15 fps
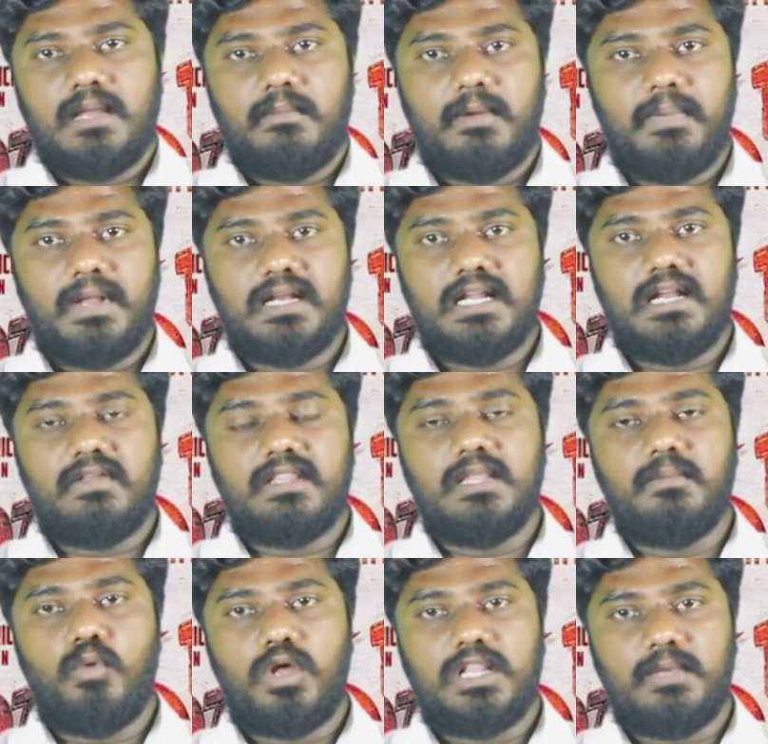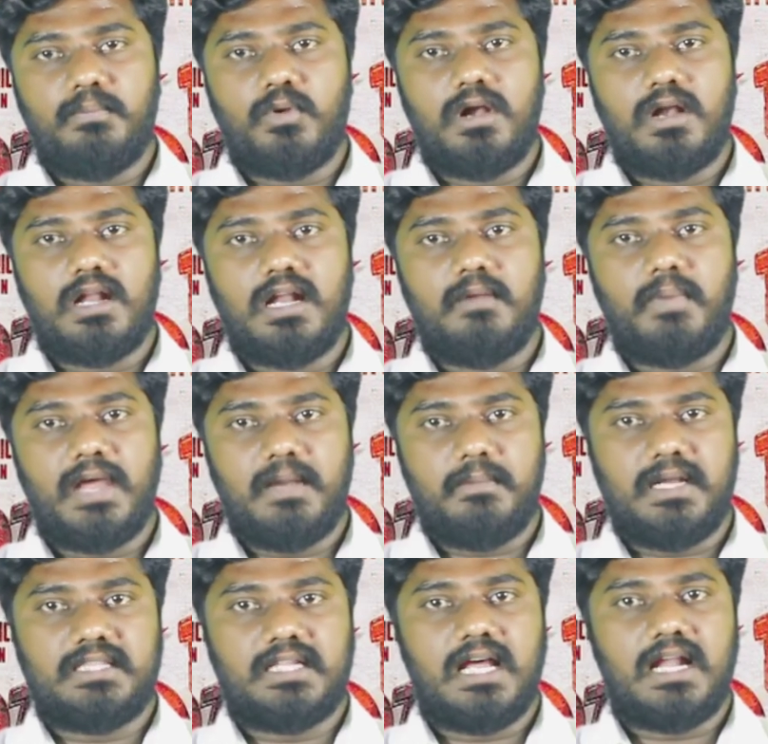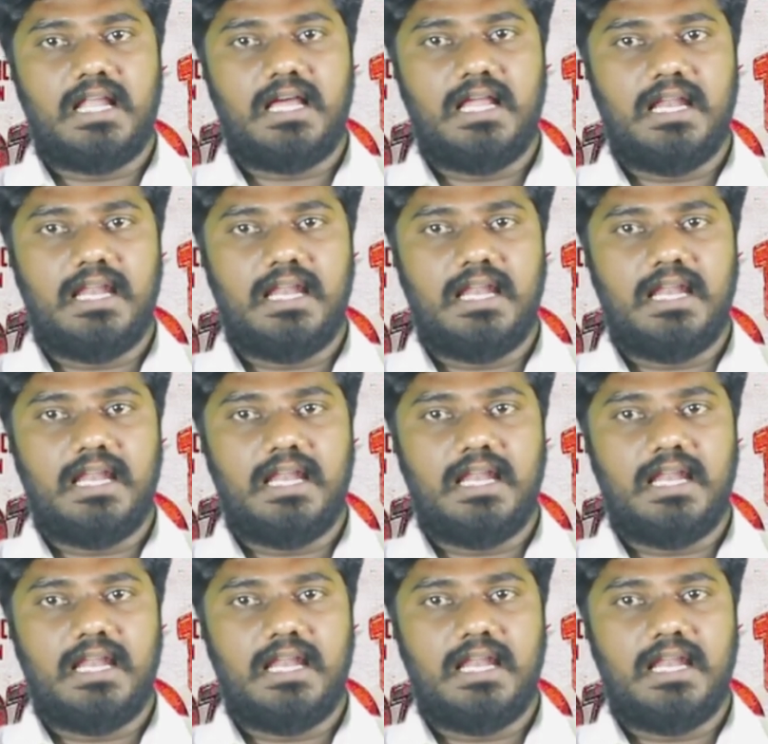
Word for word: நம்ம பெண்கள் வந்து போதைப் பொருள்கள் பயன்படுத்துகிறாங்களா